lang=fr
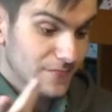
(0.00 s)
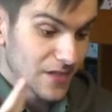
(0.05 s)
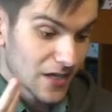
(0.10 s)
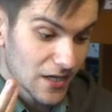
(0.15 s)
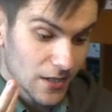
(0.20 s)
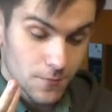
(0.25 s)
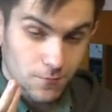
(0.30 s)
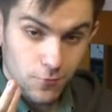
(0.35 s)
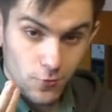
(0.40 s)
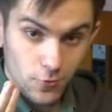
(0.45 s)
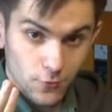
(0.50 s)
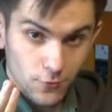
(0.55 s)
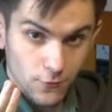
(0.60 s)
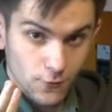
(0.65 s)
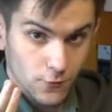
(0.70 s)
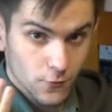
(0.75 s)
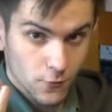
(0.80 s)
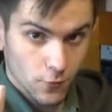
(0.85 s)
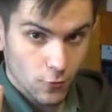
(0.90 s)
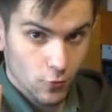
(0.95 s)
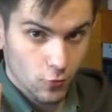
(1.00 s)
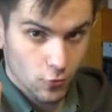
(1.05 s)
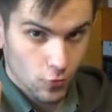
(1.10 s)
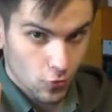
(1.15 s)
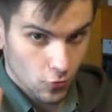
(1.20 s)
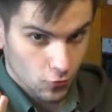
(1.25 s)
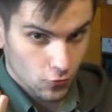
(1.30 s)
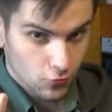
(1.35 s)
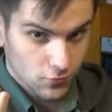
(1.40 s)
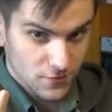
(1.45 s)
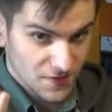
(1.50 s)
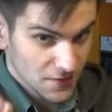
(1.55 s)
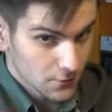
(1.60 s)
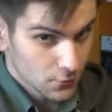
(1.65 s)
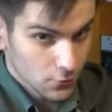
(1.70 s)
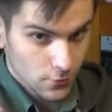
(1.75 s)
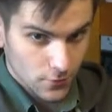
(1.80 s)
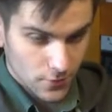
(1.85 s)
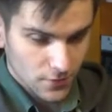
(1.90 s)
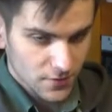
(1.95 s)
à l'époque sur le Kangoo
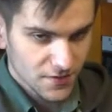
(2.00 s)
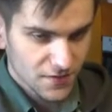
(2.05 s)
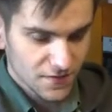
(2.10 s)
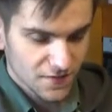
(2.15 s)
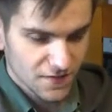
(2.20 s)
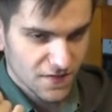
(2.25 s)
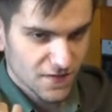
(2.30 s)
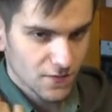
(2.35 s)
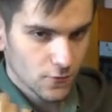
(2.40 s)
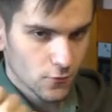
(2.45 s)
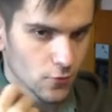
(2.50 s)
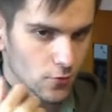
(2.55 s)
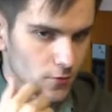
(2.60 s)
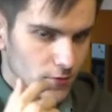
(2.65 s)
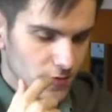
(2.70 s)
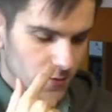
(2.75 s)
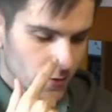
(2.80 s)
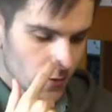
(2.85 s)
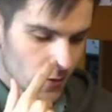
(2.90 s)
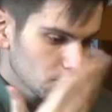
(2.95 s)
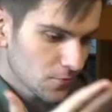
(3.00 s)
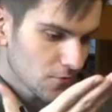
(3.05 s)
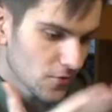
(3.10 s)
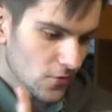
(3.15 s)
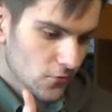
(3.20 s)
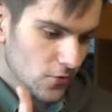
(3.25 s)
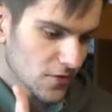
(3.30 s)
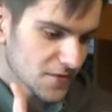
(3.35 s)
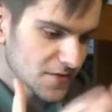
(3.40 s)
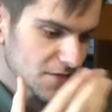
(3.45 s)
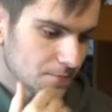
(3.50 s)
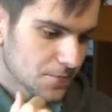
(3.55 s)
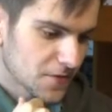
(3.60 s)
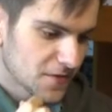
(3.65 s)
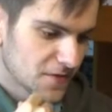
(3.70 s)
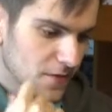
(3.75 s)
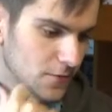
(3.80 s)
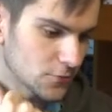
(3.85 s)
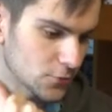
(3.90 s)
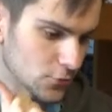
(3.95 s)
Z2 hein, qui existe encore d'ailleurs, peut avoir cette
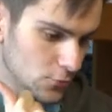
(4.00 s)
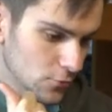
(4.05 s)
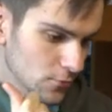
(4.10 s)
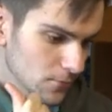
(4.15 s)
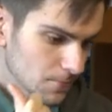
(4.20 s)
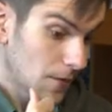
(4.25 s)
prise là-dessus.